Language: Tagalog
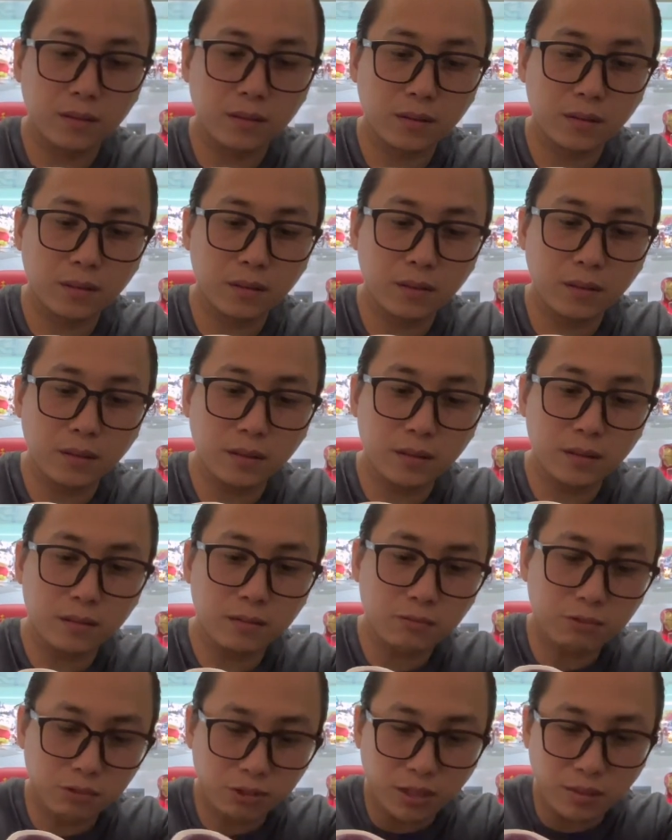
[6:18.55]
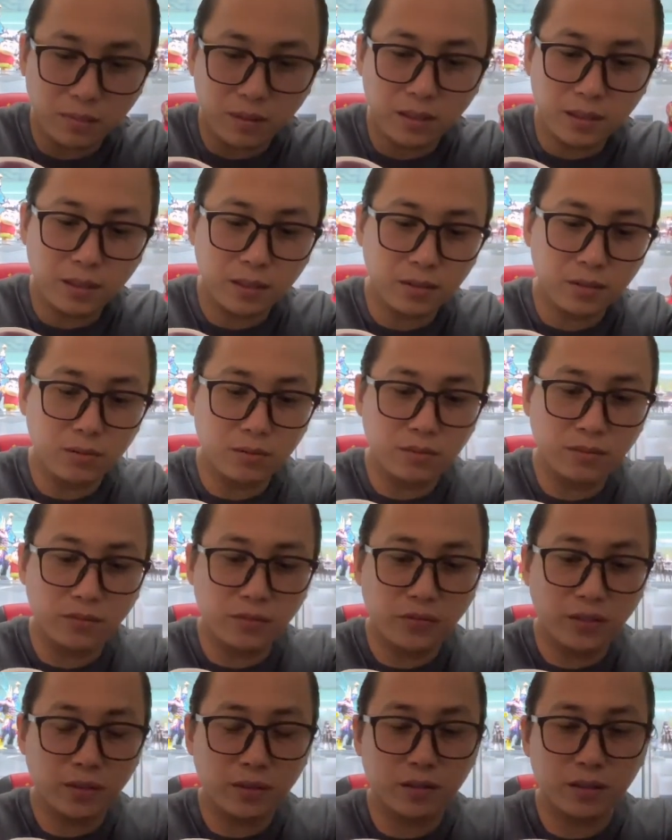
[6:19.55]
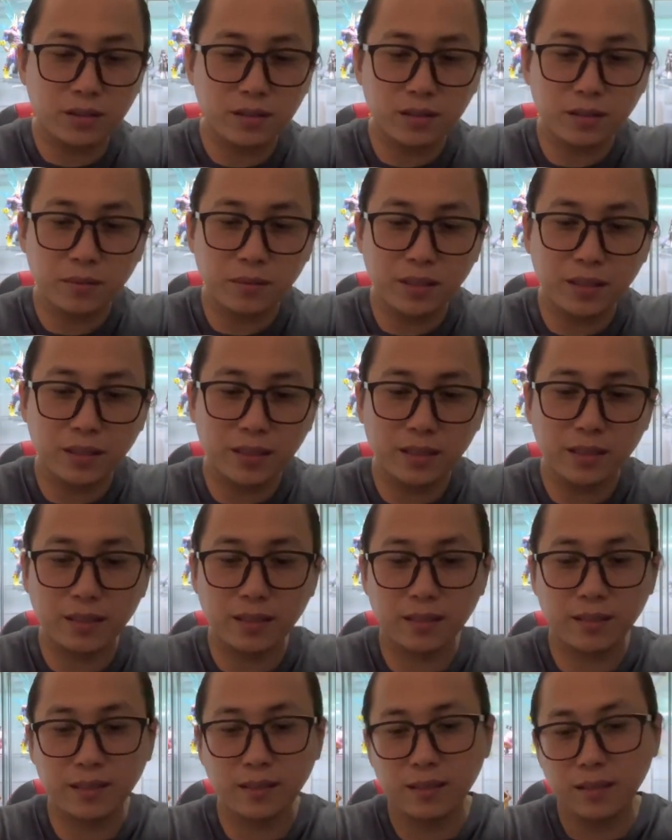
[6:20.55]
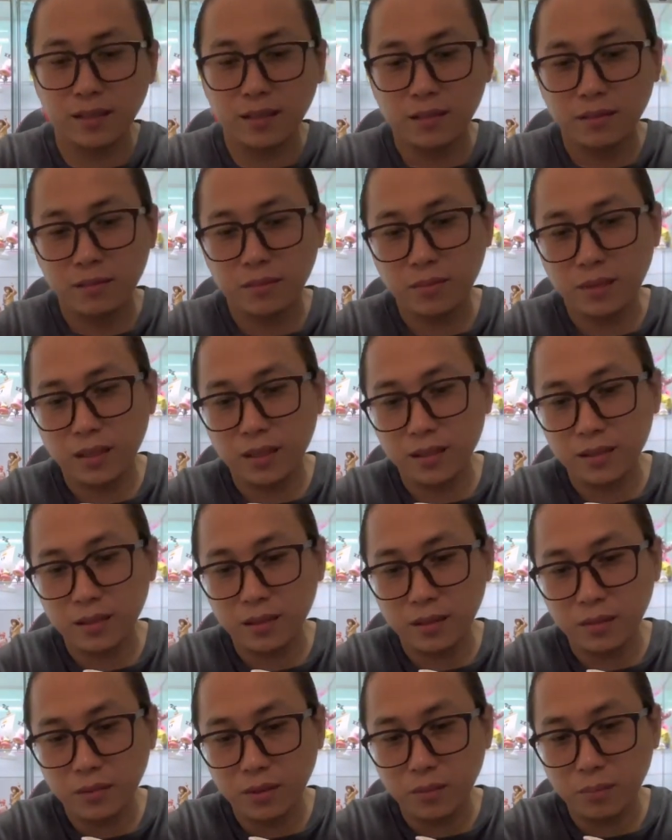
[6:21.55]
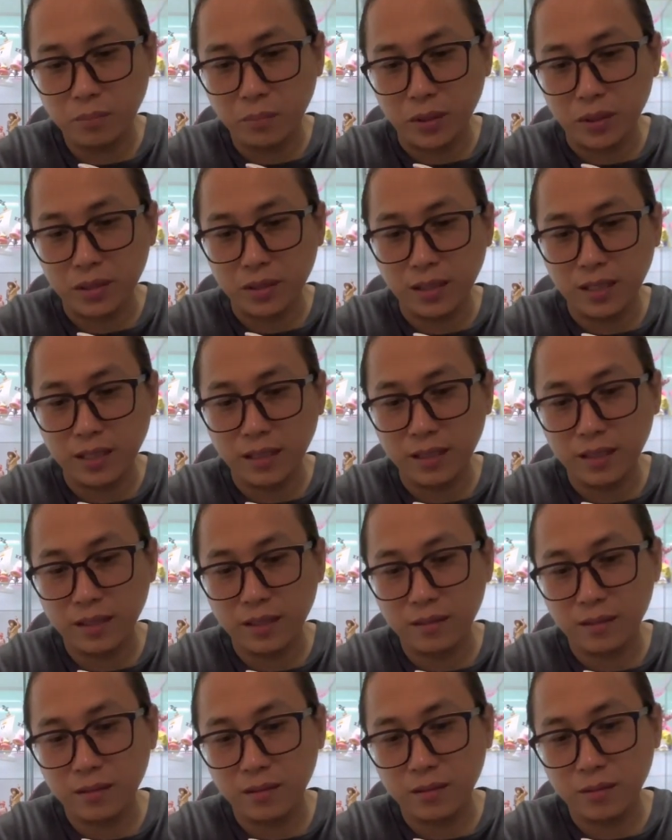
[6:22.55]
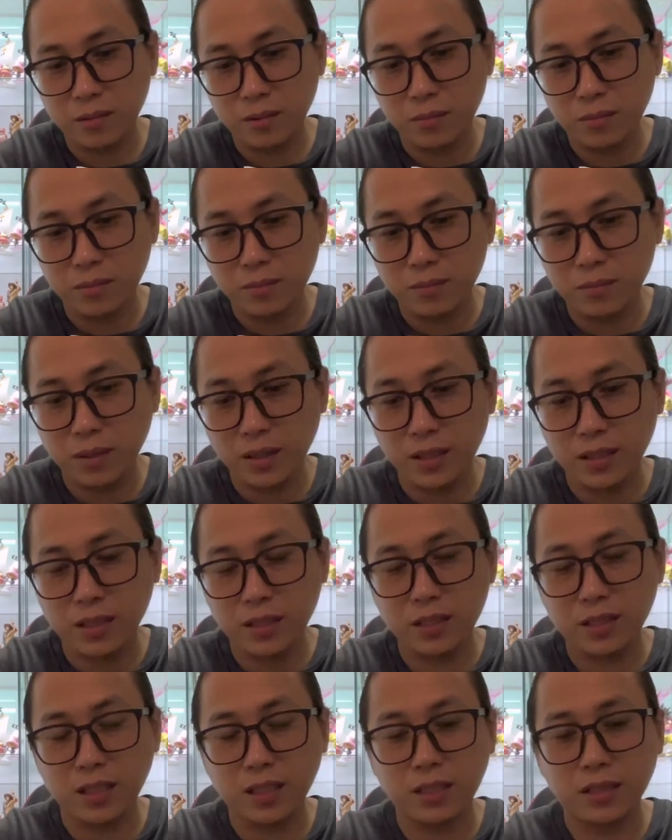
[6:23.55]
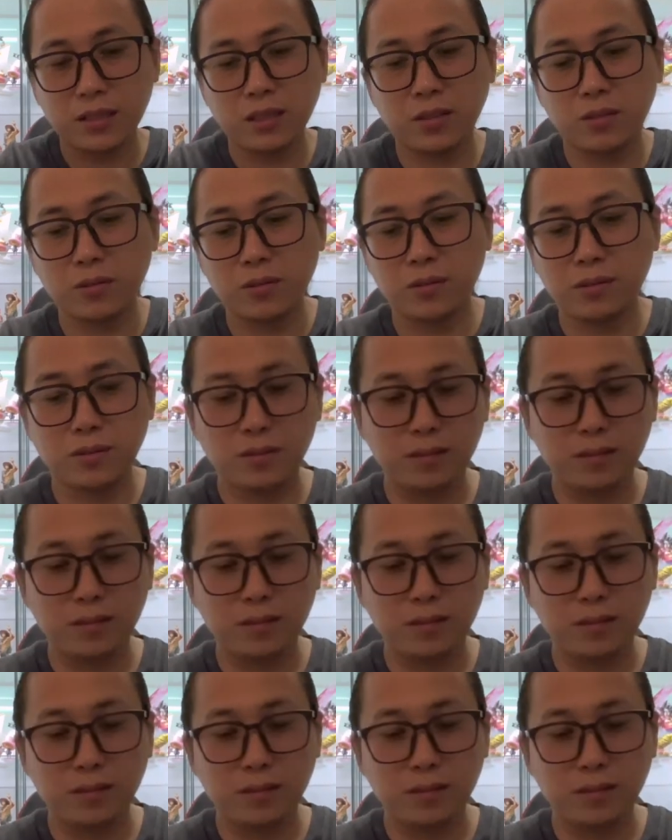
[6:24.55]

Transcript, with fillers: Ganun, sa mga gantong figurines naman din eh. Parang sa mga PC lang yan. Diba? Pag hindi siya kasya doon,